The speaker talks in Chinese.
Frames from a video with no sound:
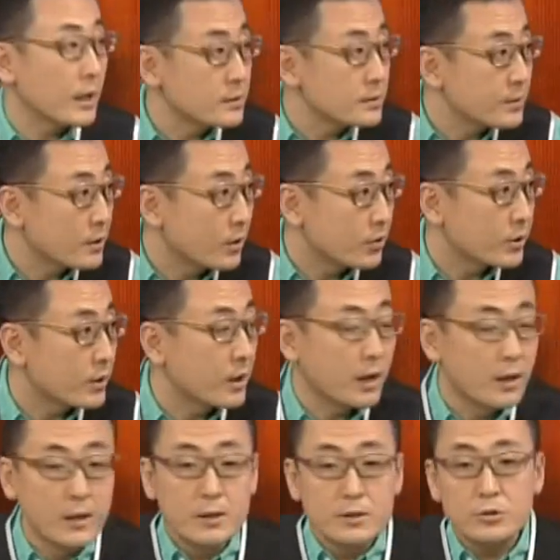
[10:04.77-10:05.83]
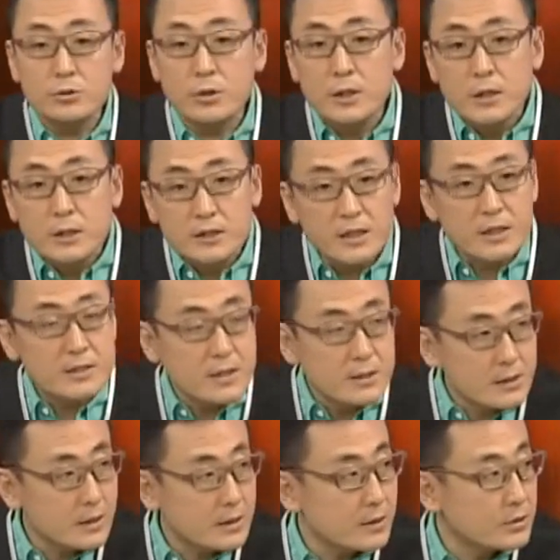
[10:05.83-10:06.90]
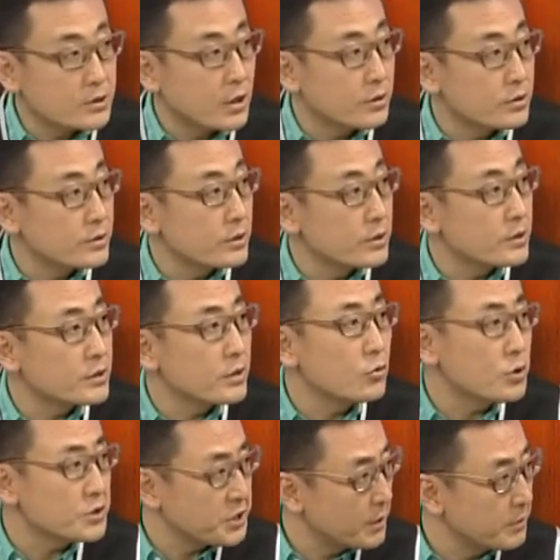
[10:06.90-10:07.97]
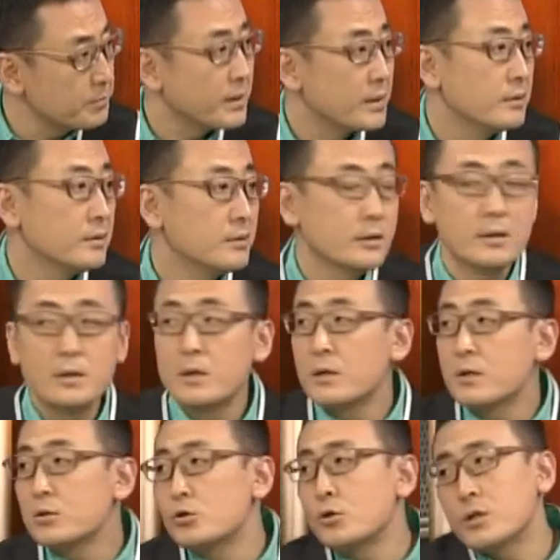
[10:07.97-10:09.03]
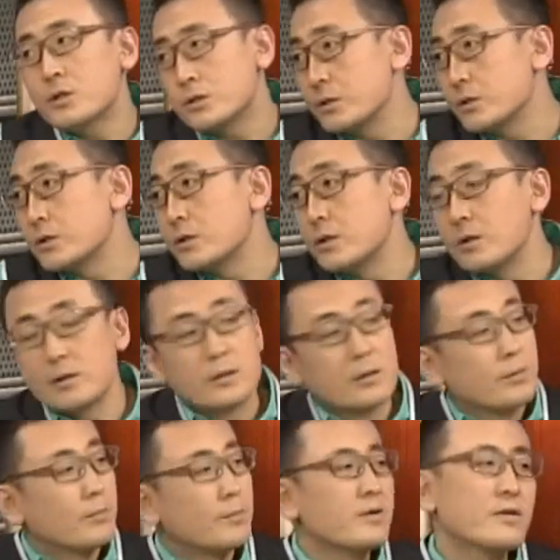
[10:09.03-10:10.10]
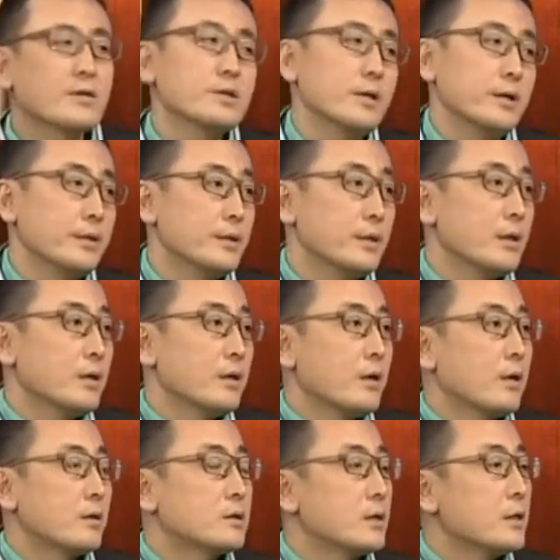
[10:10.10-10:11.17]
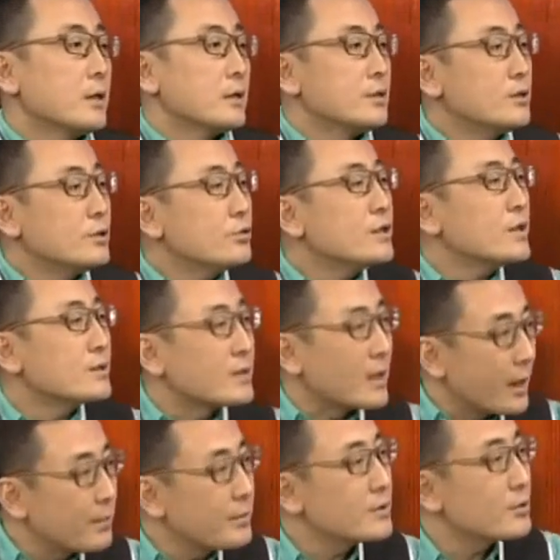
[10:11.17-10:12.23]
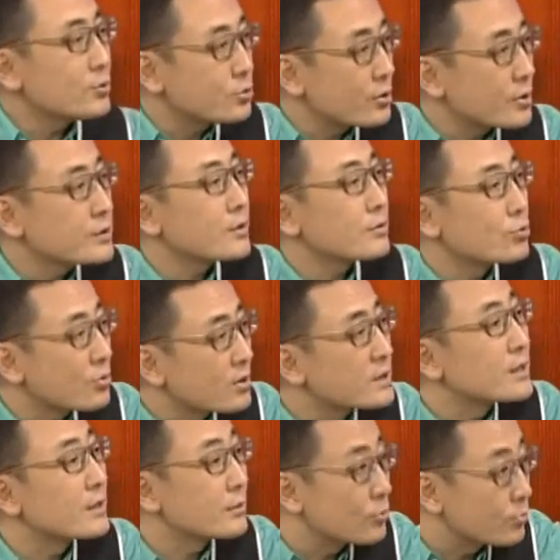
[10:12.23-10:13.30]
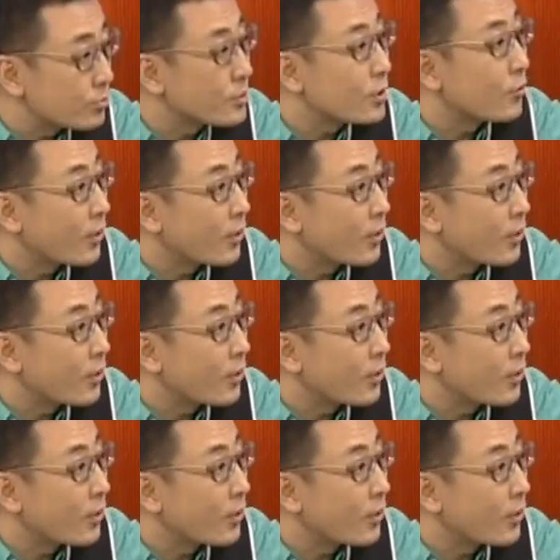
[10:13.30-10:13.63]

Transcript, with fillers: 不是孩子们搞的哈。就说现在在一个城市里生活成本，确实是没法弄。嗯。而且你就像咱们都觉得挣多少钱都